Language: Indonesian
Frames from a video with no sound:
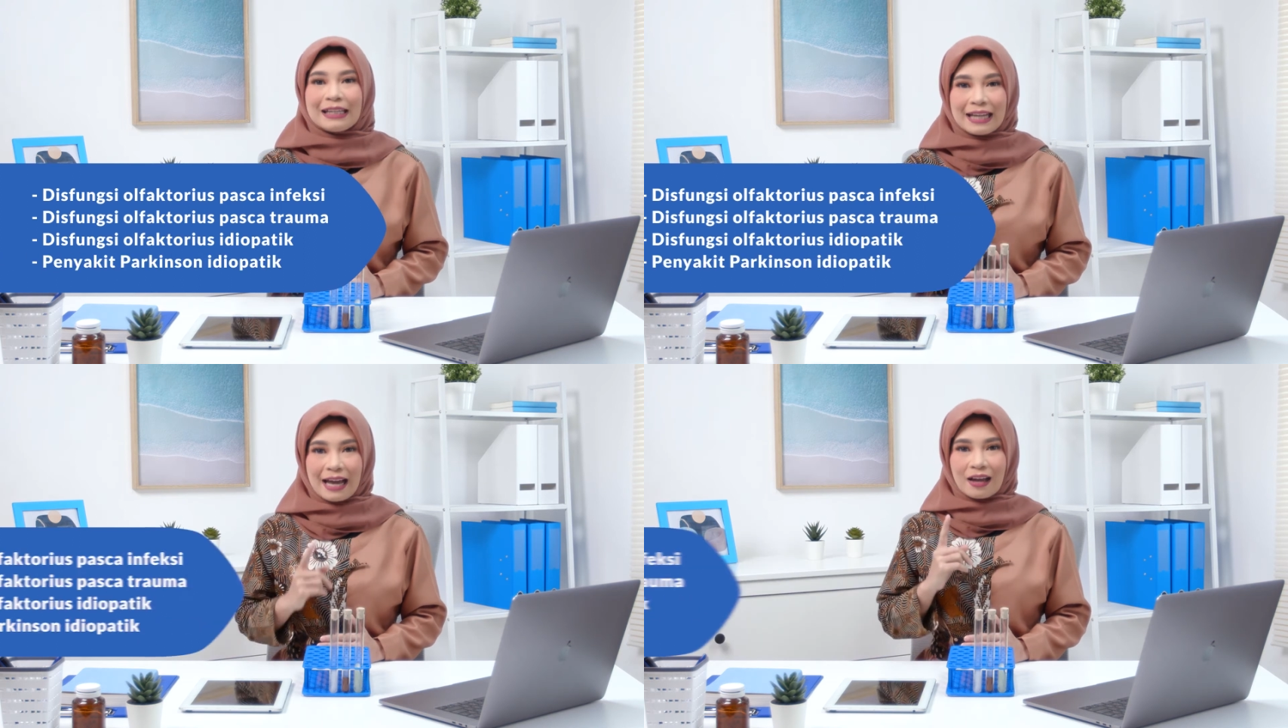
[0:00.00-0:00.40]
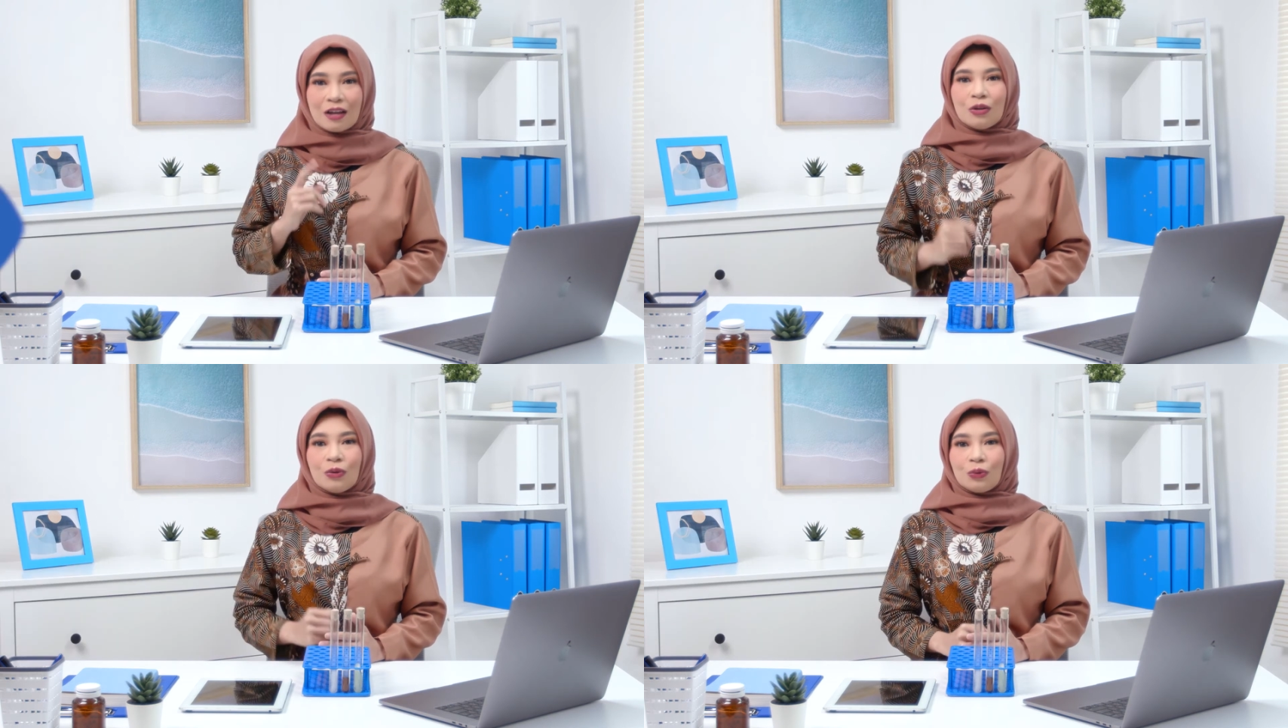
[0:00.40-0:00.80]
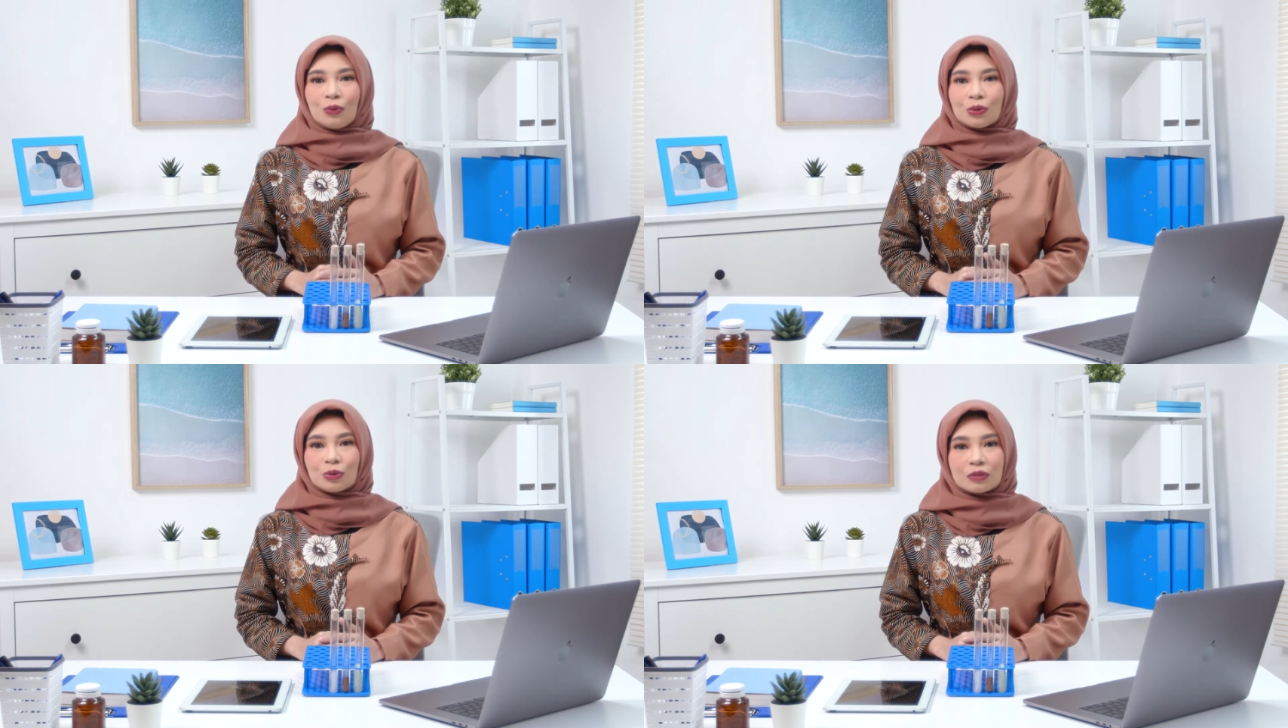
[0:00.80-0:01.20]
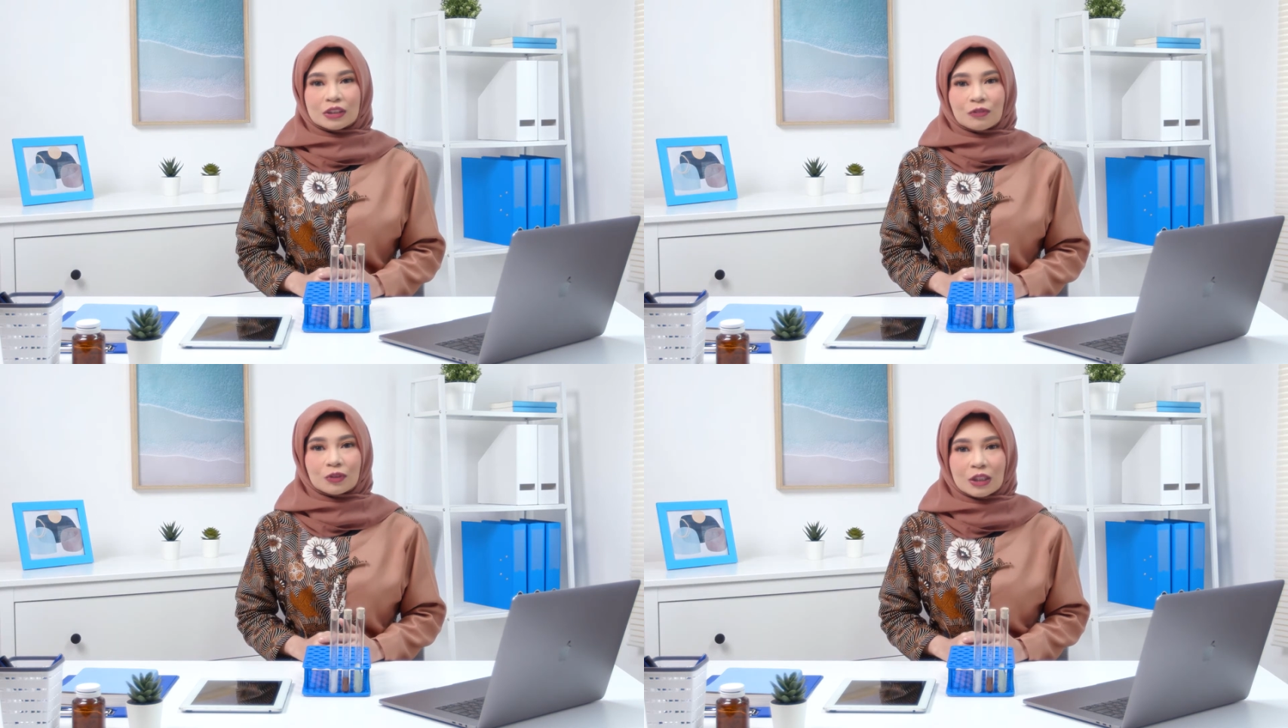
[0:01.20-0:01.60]
Nah, untuk
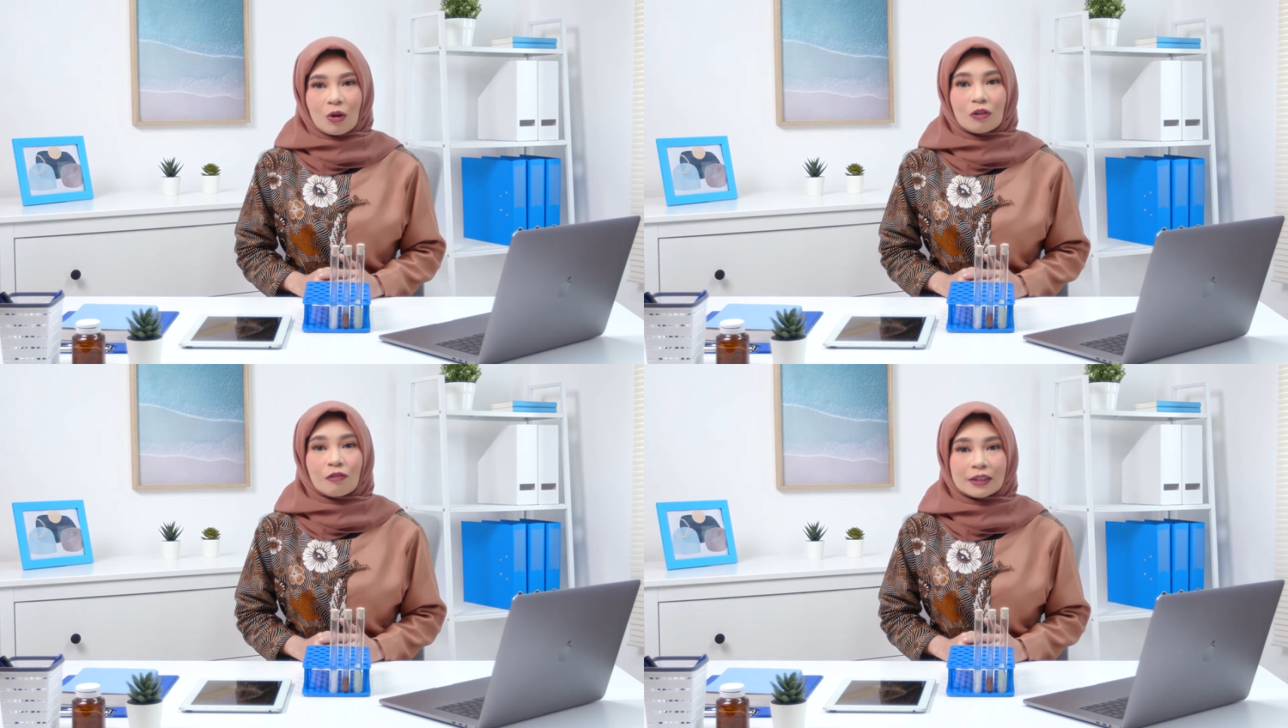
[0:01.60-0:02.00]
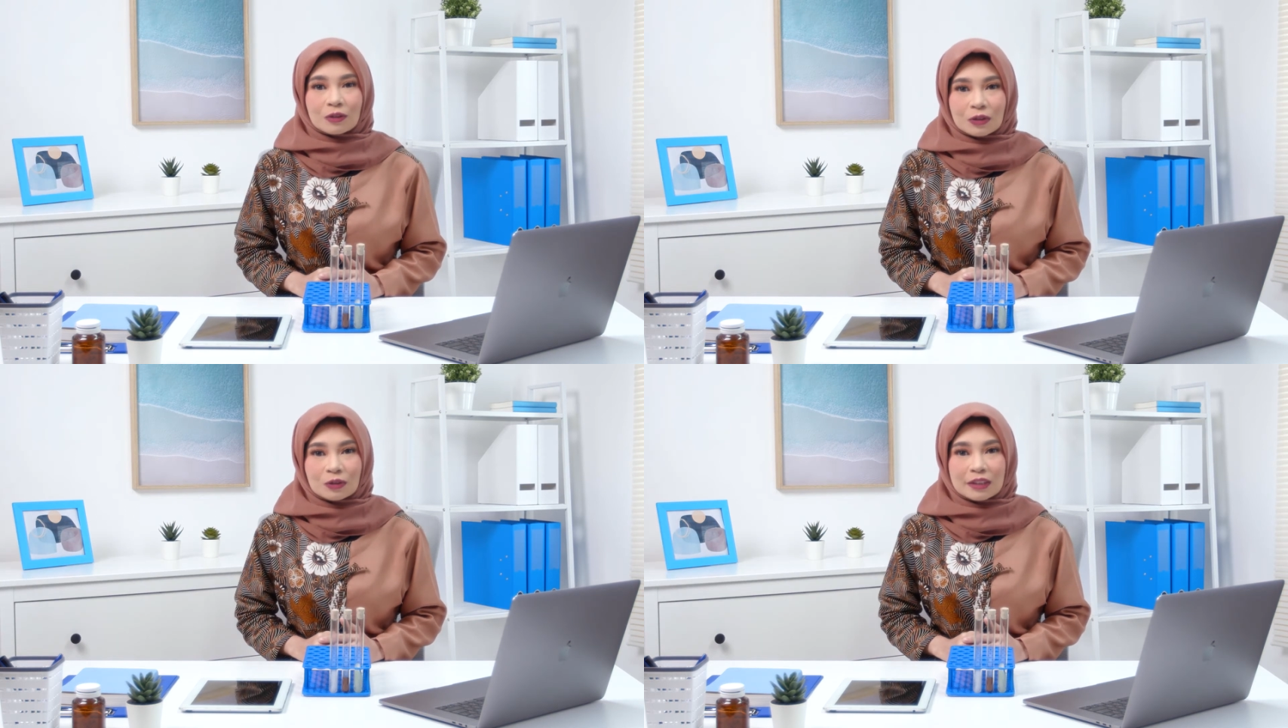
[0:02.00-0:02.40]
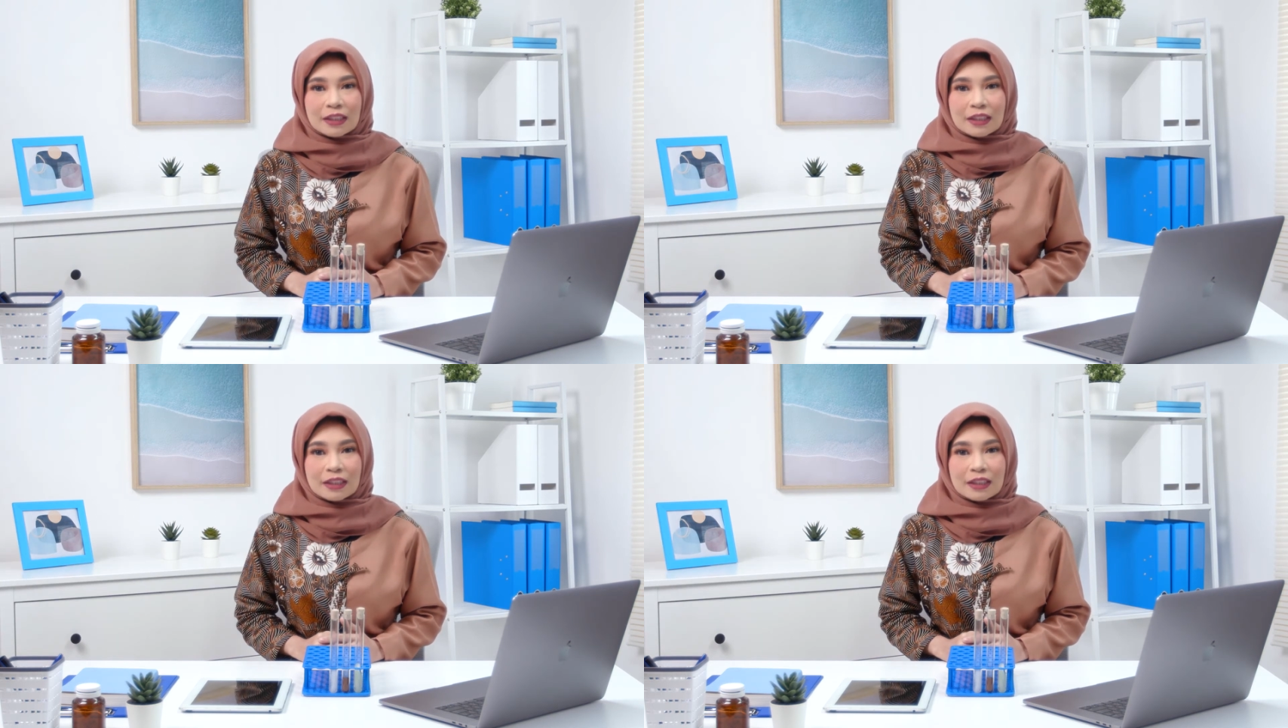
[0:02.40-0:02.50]
disfungsi olfaktorius